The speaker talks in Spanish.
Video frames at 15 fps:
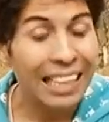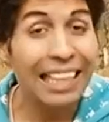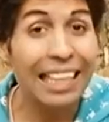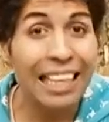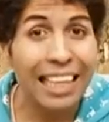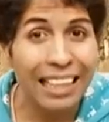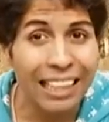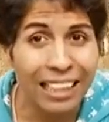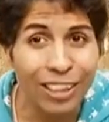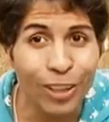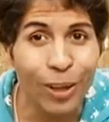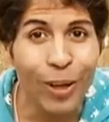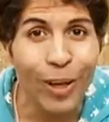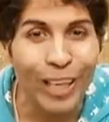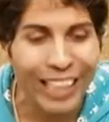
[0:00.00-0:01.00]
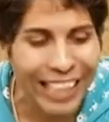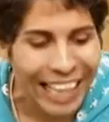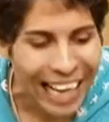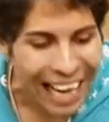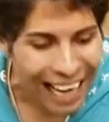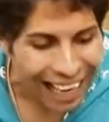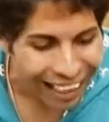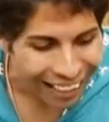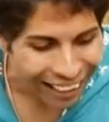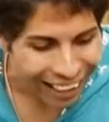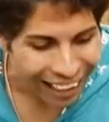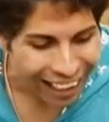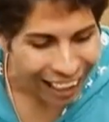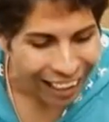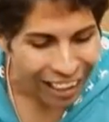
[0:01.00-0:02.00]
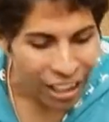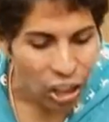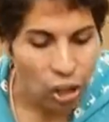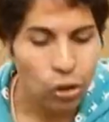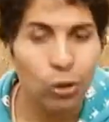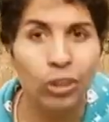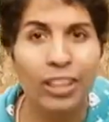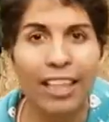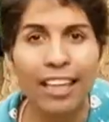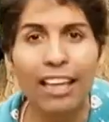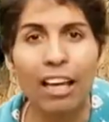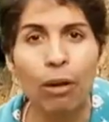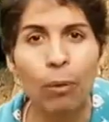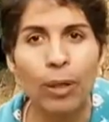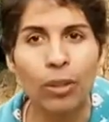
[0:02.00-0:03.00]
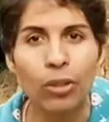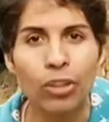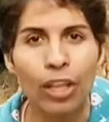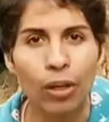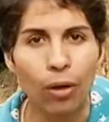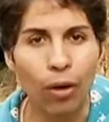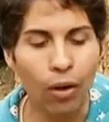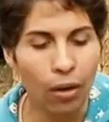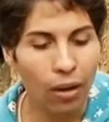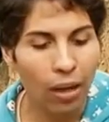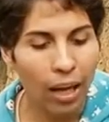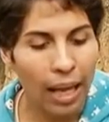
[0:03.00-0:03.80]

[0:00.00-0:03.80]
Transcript: Ni le dijo nada. Sucede que cuando llegó,